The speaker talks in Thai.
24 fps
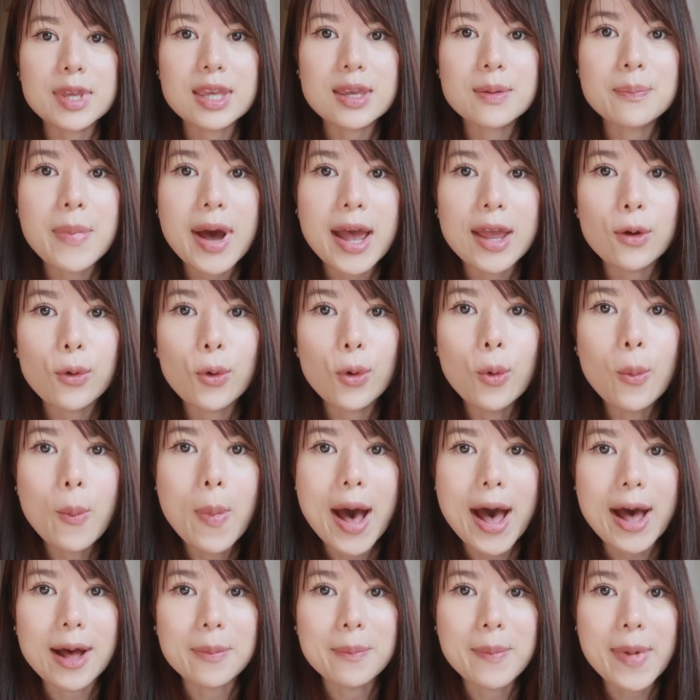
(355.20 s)
มีไบโอ
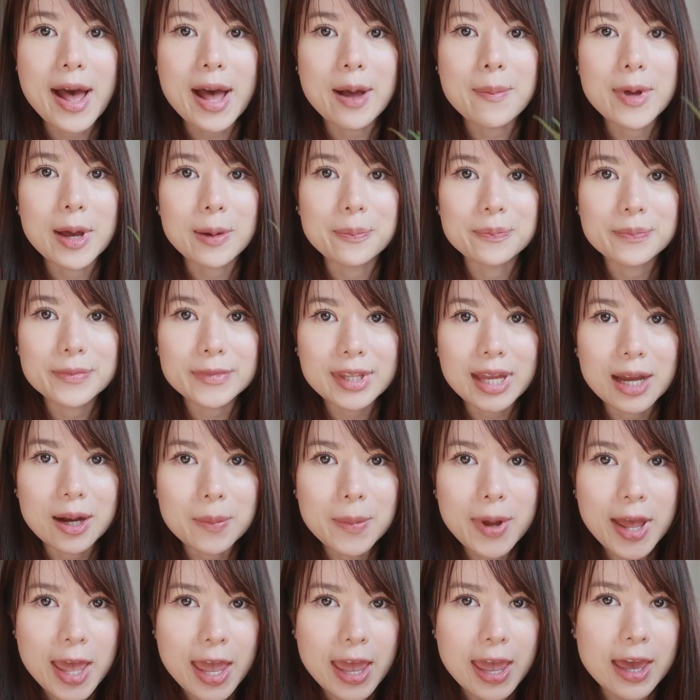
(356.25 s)
บะมาแบบทั้ง
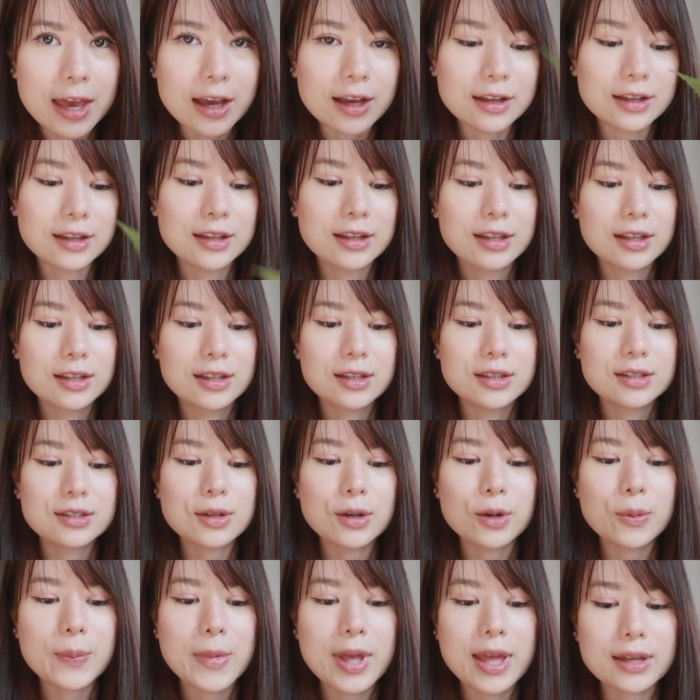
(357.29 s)
แผงช
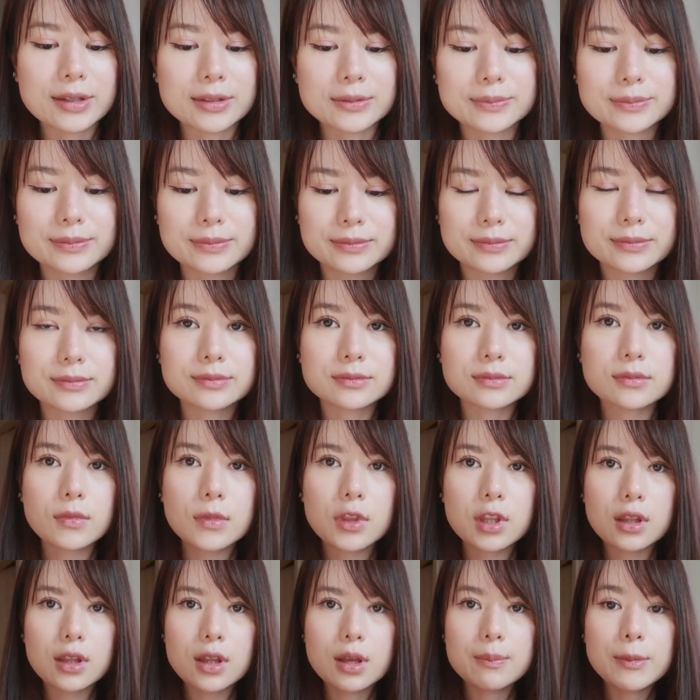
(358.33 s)
อบมาก
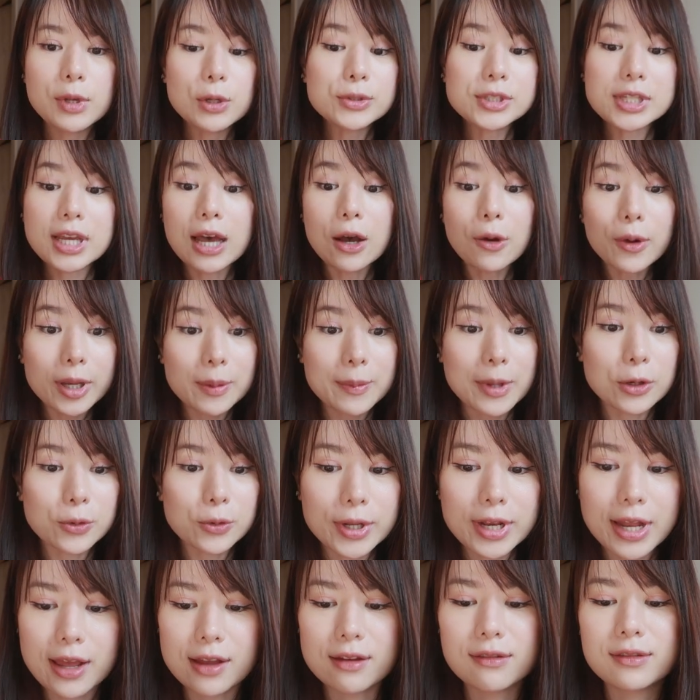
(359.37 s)
ไม่รู้จะเข้ากันด้
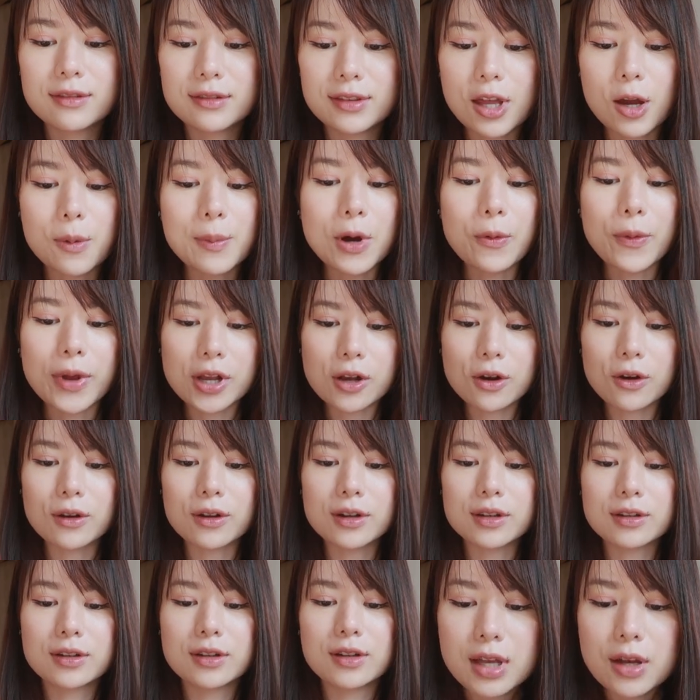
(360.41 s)
วยนะแต่เอามาไว้ก่อ
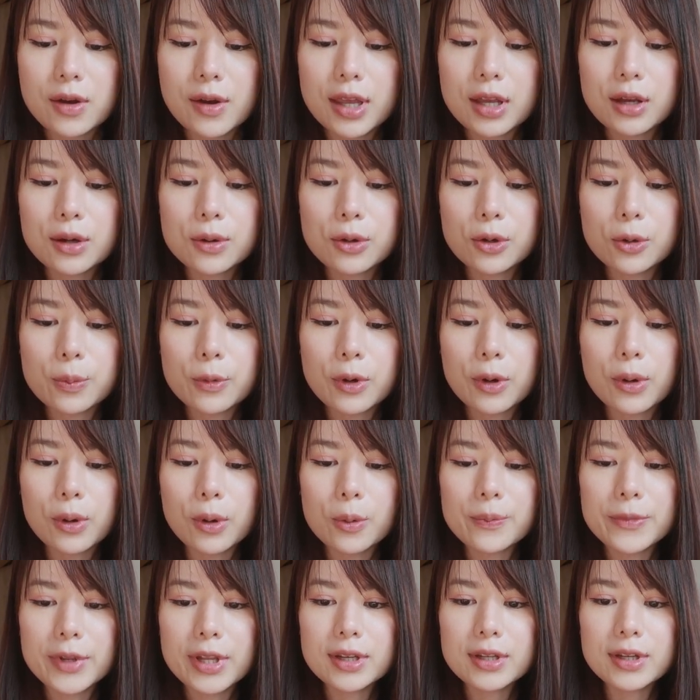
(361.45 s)
นเอาให้คร
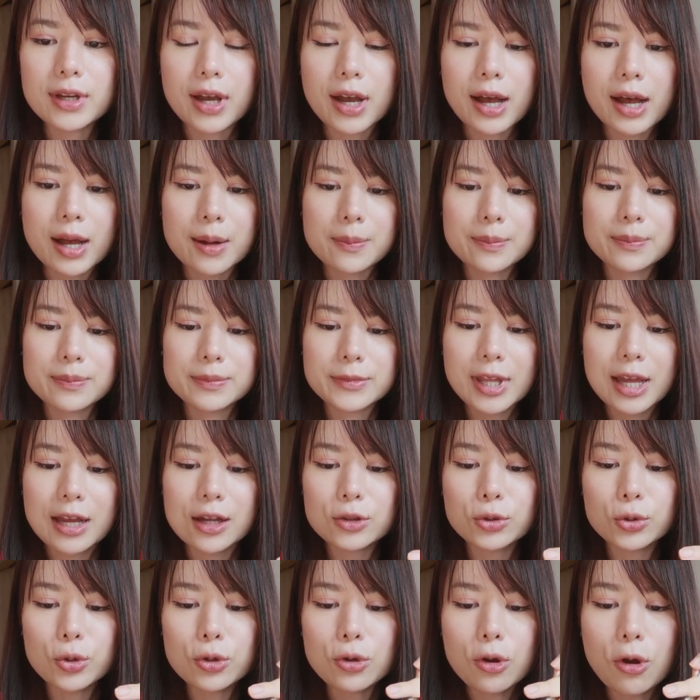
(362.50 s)
บๆในหนึ่งคำทั้ง
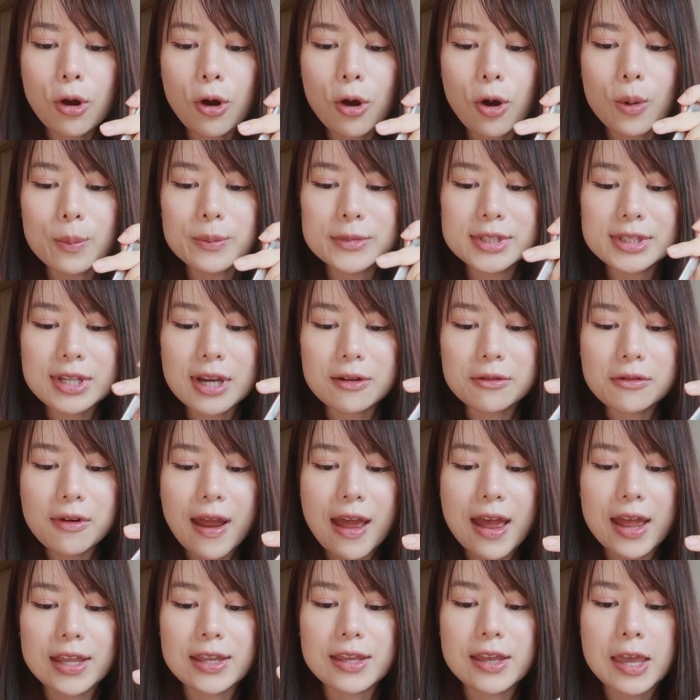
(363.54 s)
ต้นหอมสาห
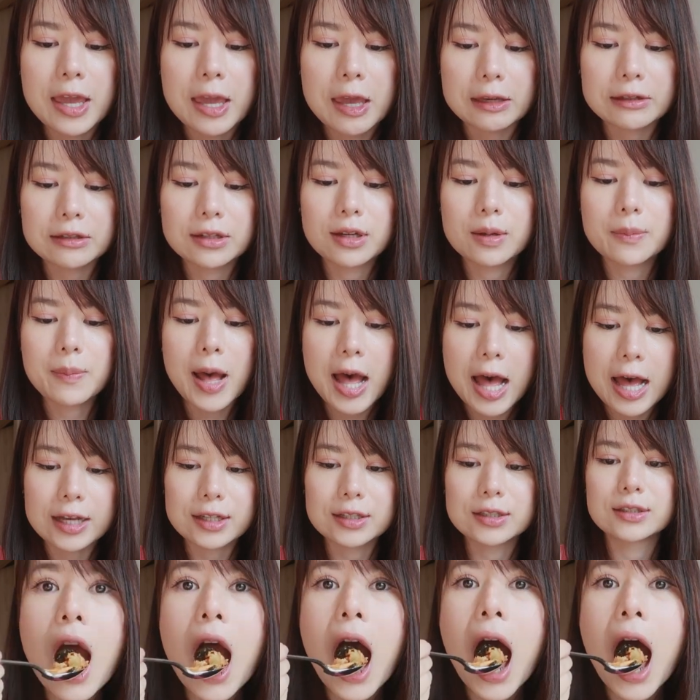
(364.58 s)
ร่ายเห็ดผัก